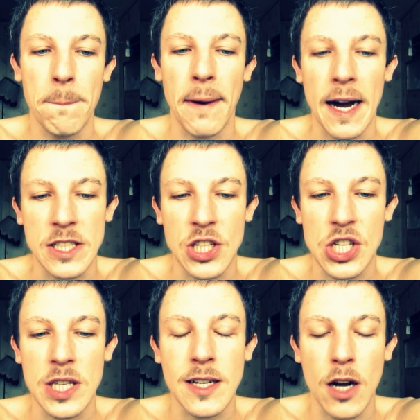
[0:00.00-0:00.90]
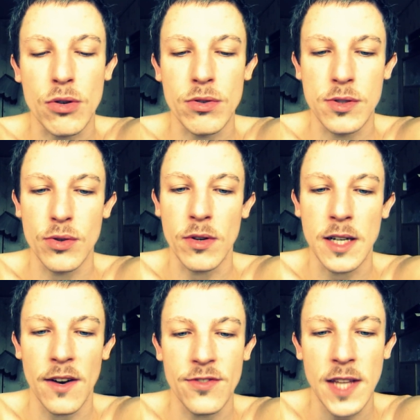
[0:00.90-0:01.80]
пахнешь ты как кусок
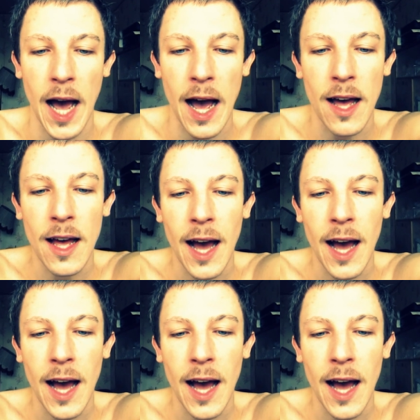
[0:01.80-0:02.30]
говна,